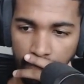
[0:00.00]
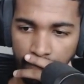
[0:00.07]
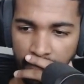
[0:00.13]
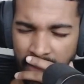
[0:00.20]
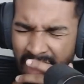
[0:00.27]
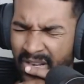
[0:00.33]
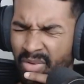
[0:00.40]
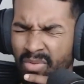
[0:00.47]

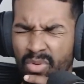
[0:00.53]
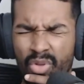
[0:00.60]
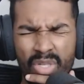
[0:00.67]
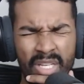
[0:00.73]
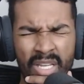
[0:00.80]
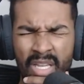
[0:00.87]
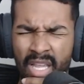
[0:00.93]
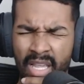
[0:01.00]
ya no
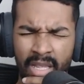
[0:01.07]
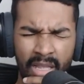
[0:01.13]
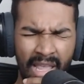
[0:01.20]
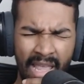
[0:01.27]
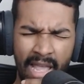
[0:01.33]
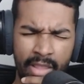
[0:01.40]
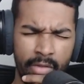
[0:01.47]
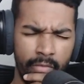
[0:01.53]
sé en
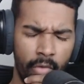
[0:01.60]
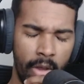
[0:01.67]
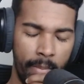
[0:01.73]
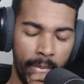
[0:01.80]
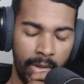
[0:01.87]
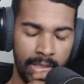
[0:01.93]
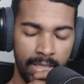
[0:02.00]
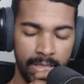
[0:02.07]
qué, año fue,
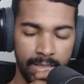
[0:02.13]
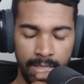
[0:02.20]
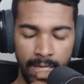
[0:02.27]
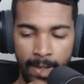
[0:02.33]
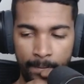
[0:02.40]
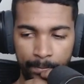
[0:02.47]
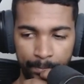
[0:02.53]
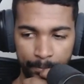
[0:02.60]
pero él
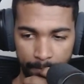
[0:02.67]
decía,